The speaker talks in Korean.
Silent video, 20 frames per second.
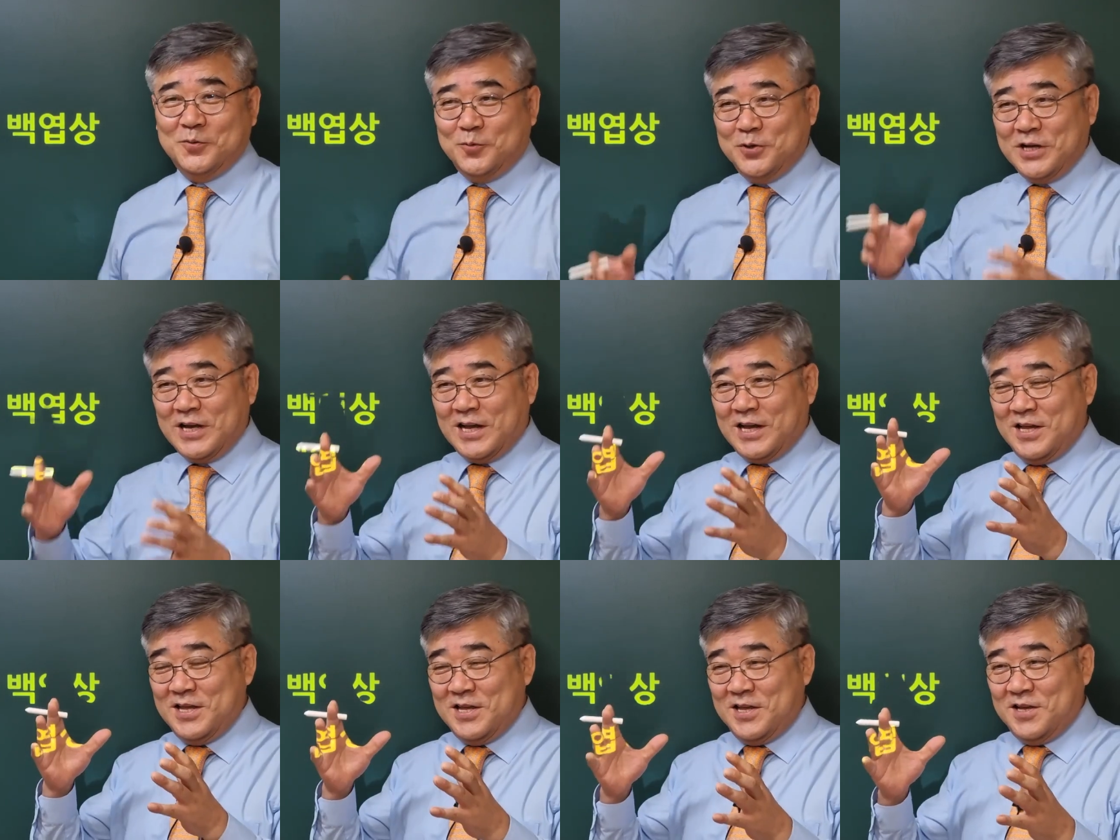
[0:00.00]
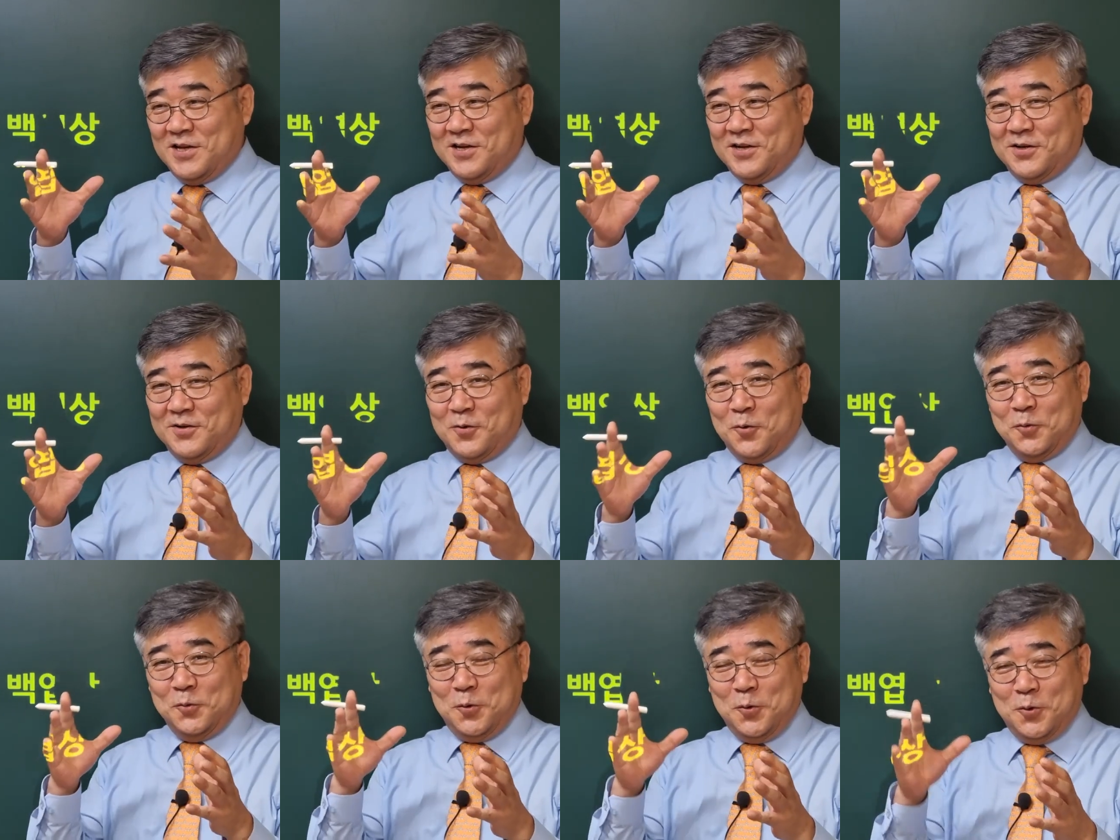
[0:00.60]
우리가 어,
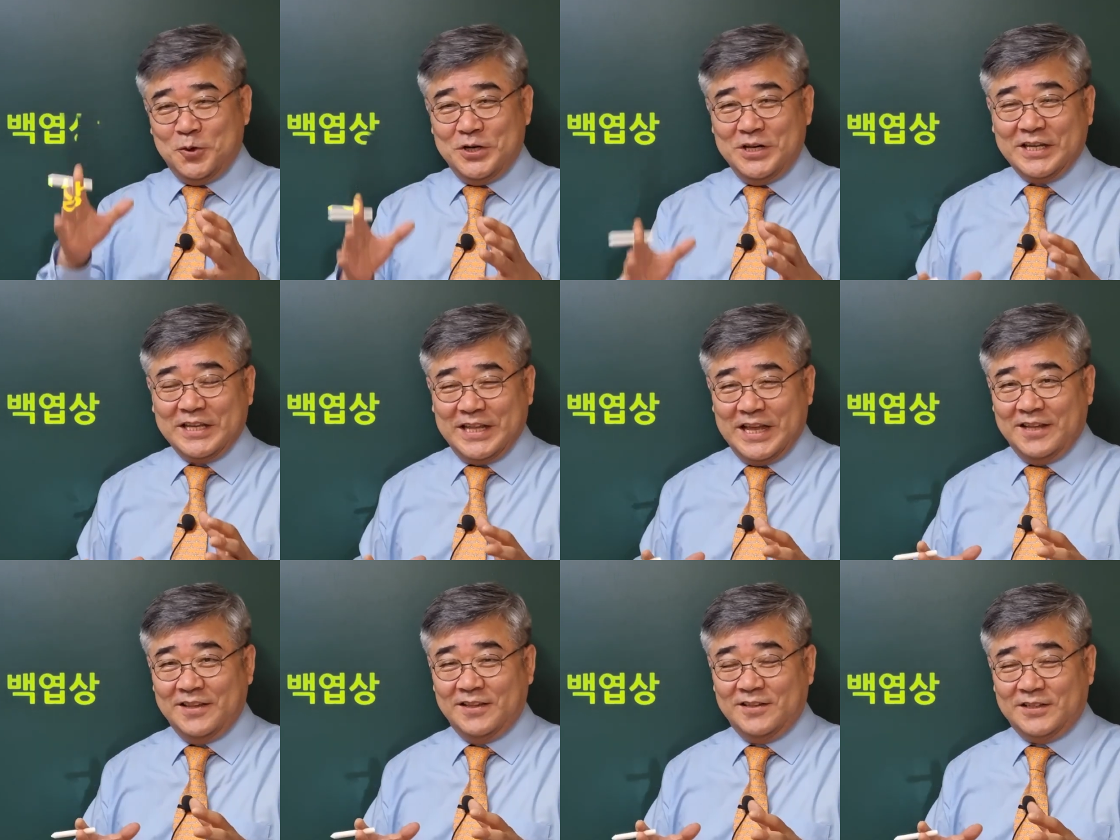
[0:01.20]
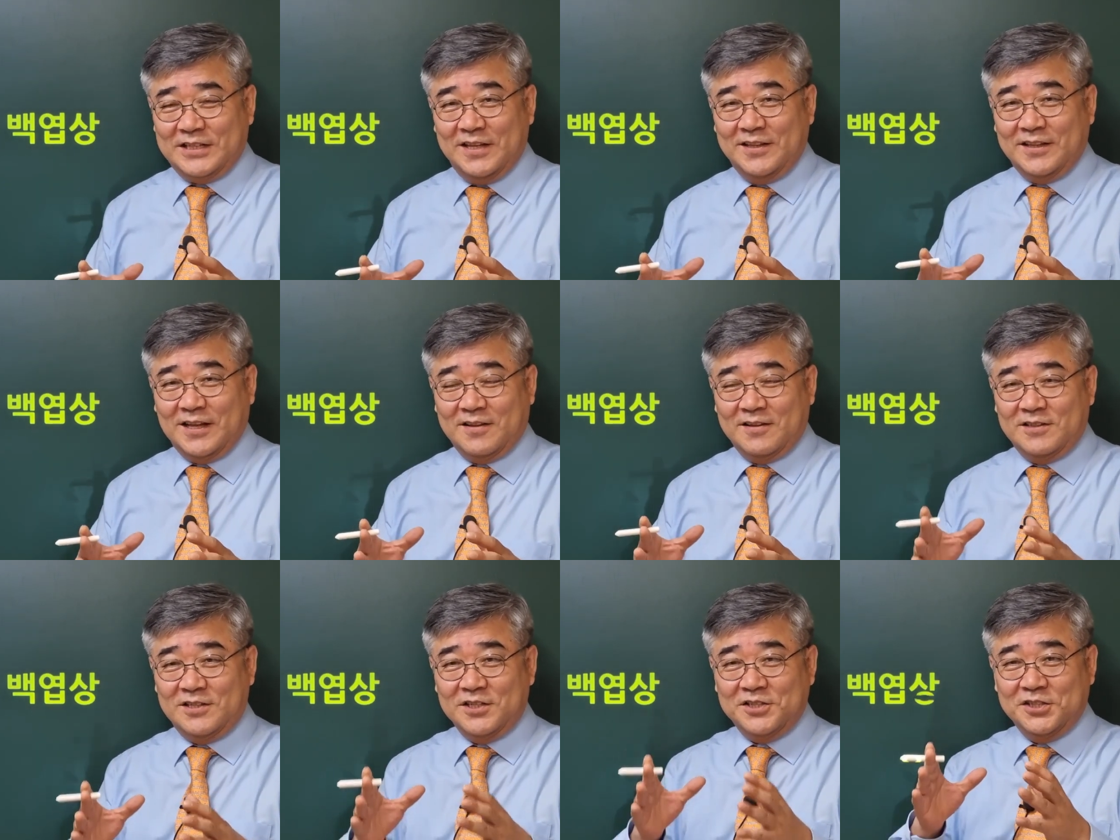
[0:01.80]
온도를 이렇게 잰,
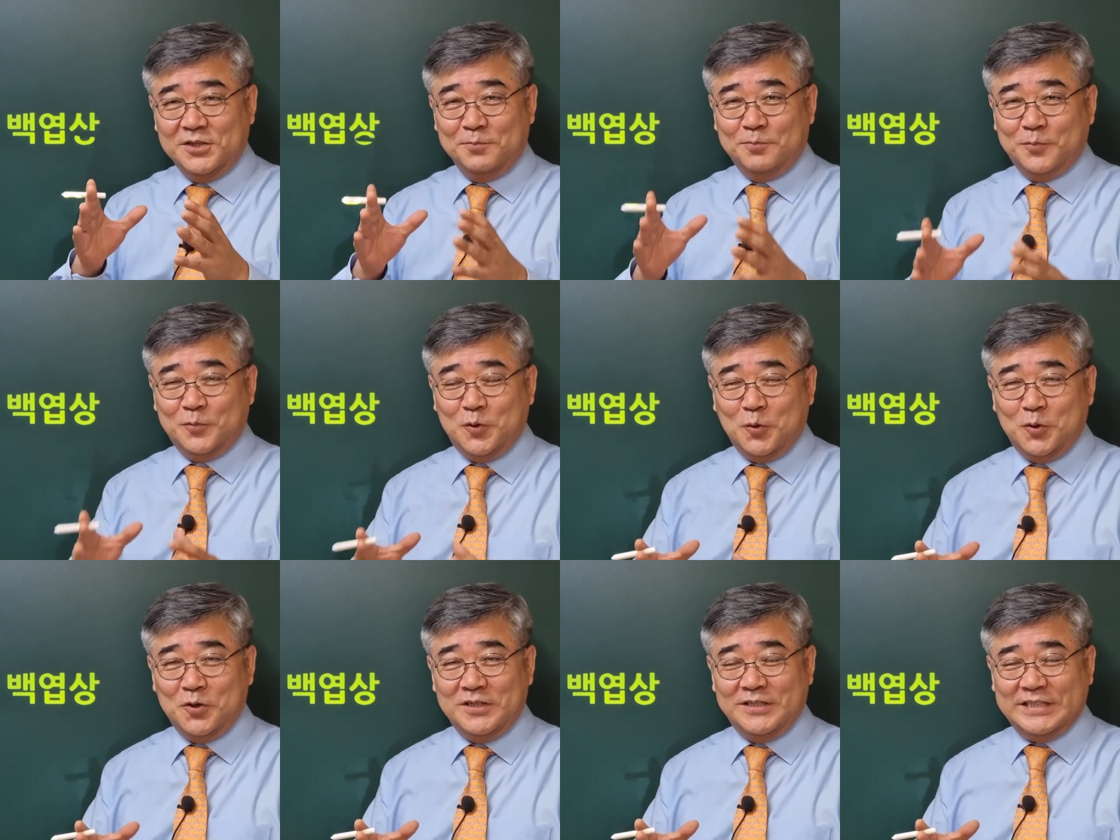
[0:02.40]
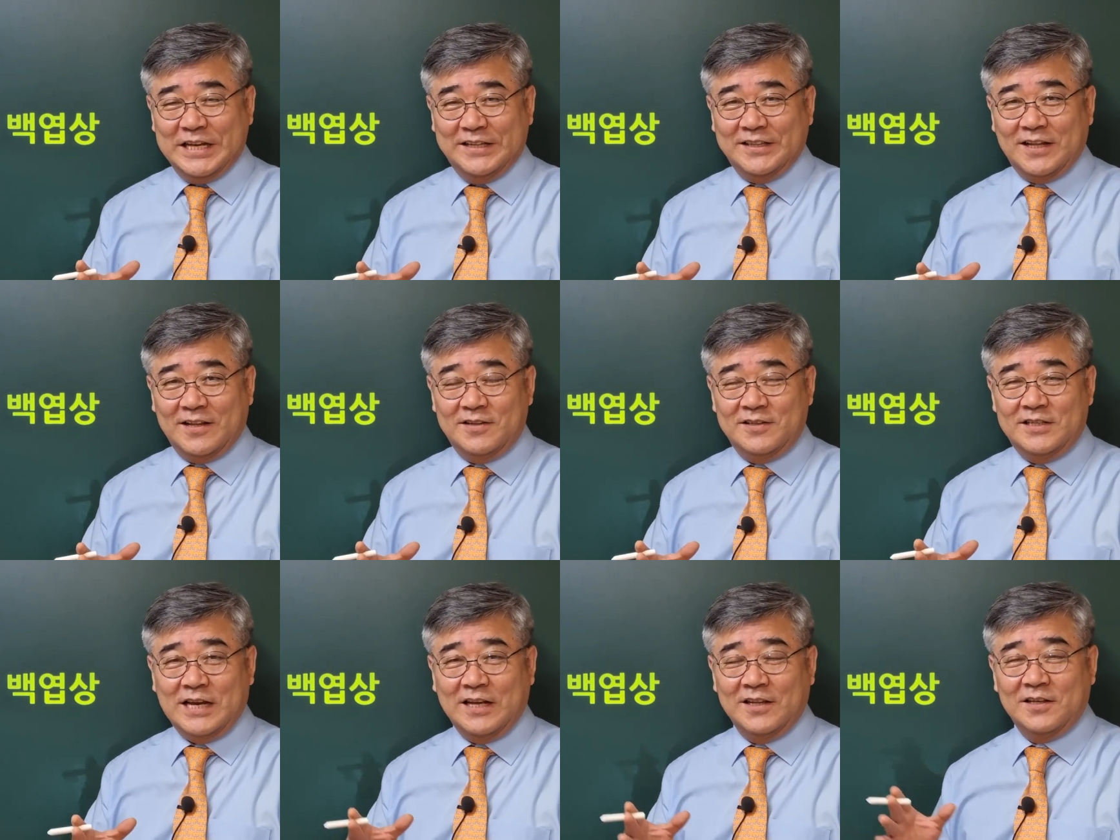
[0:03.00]
다든지 습도를
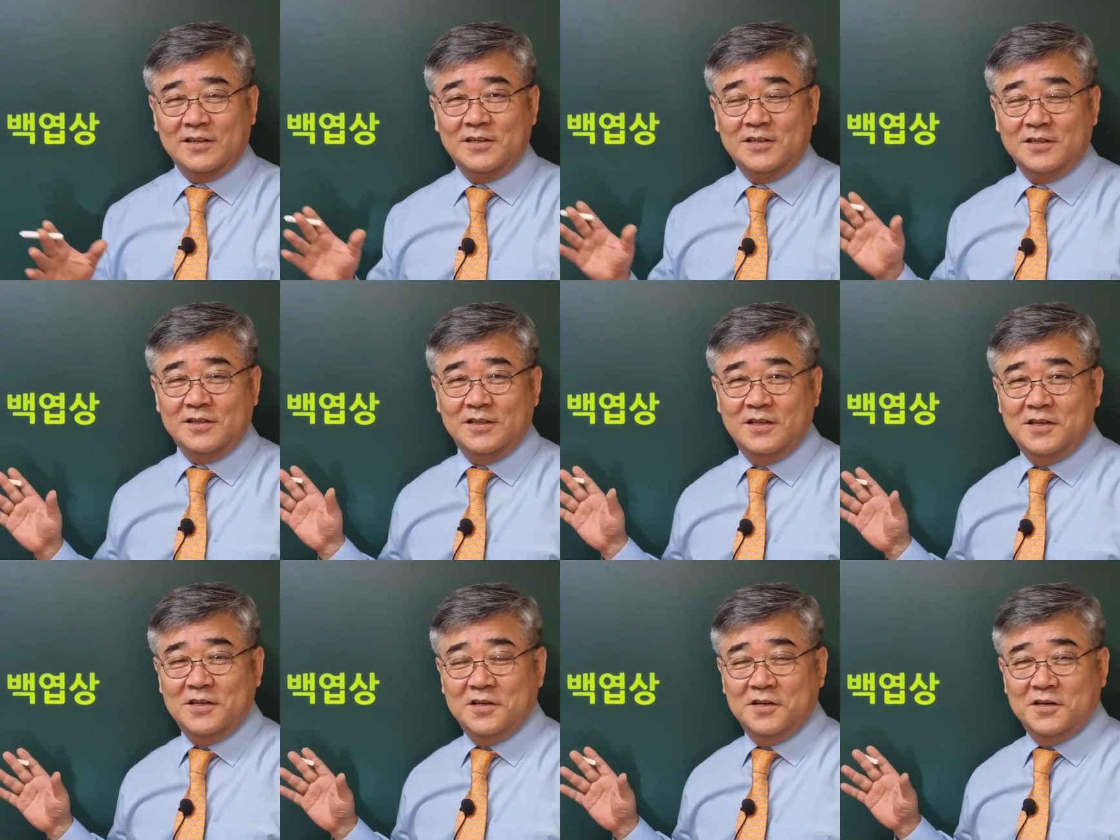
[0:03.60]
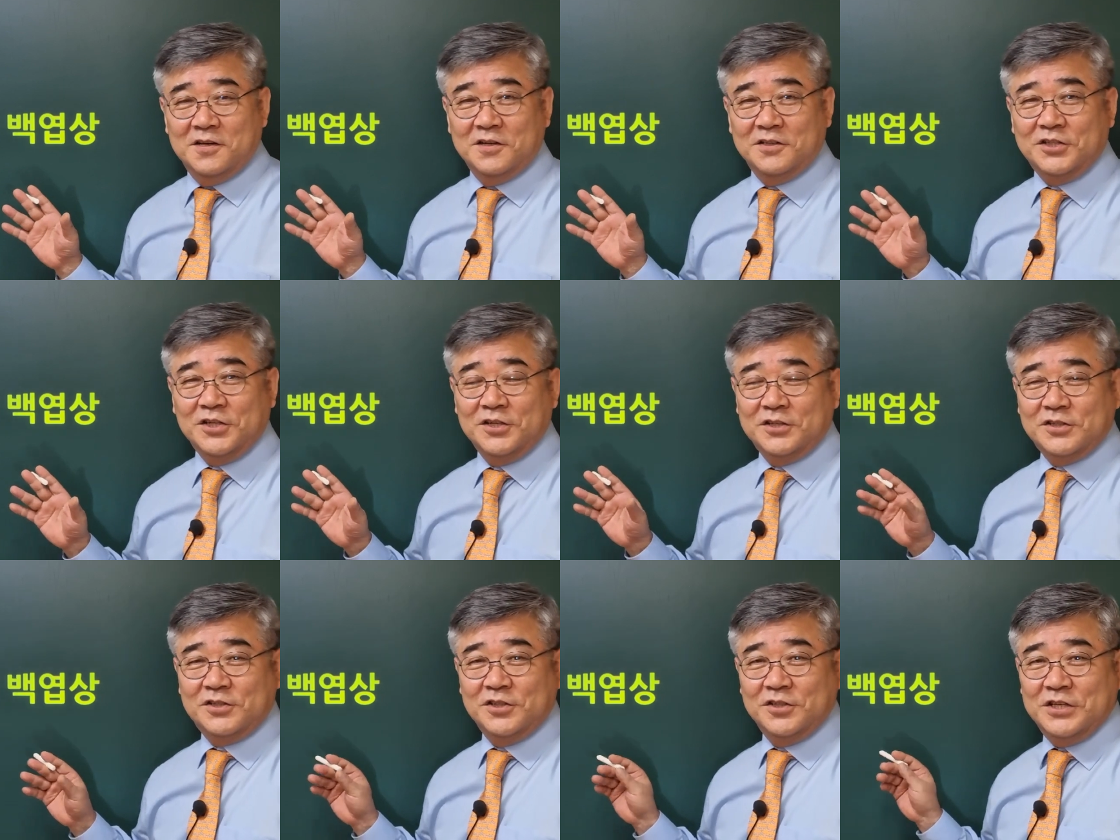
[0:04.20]
잰다든지 하는 그런 어,
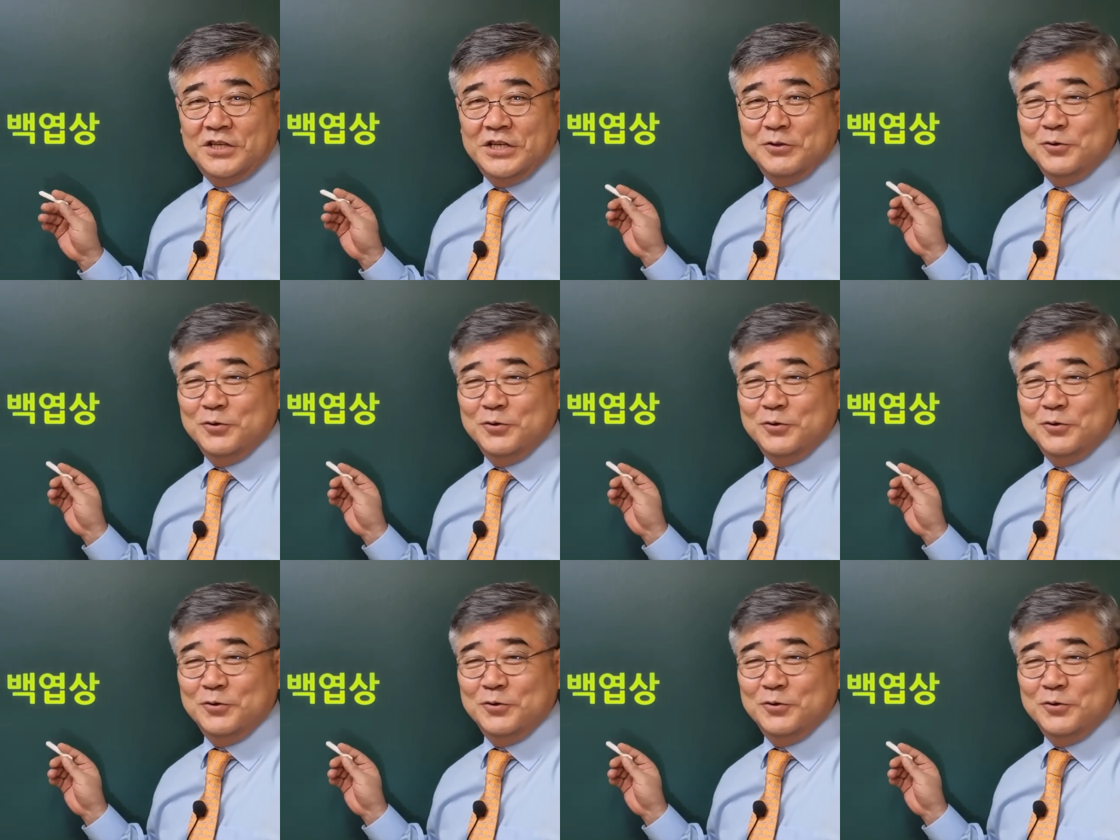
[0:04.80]
측정